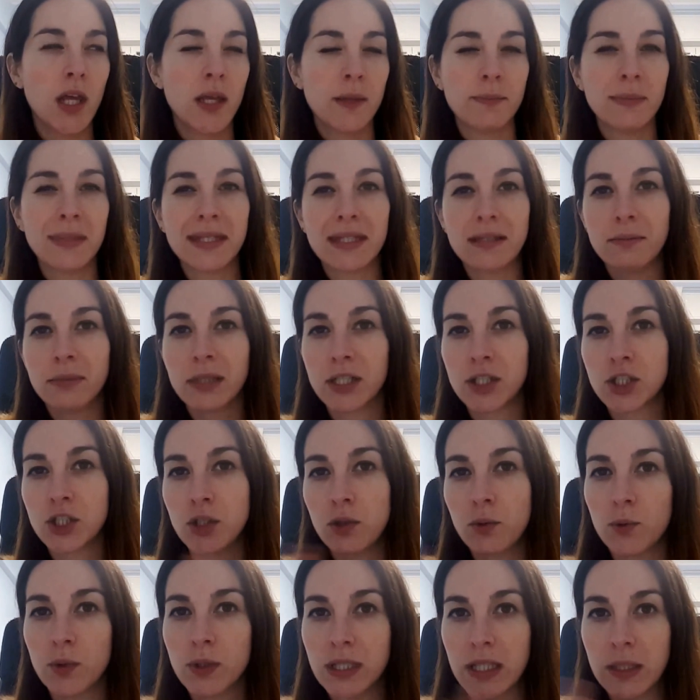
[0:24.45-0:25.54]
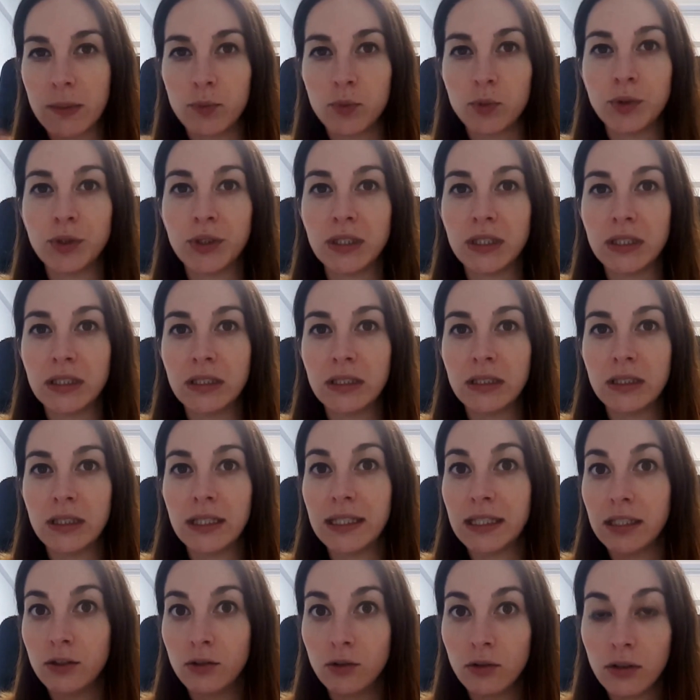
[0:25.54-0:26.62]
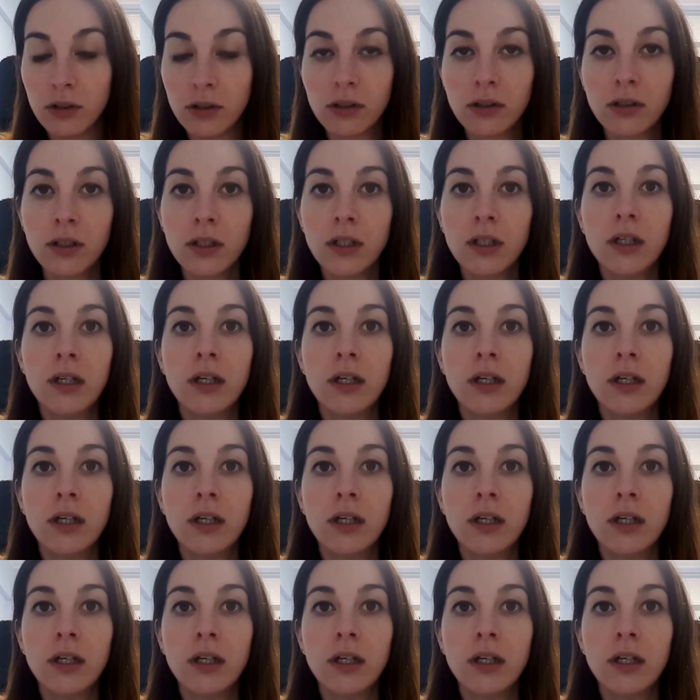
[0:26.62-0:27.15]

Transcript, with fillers: mi sembra, 5-6 punti Lidl.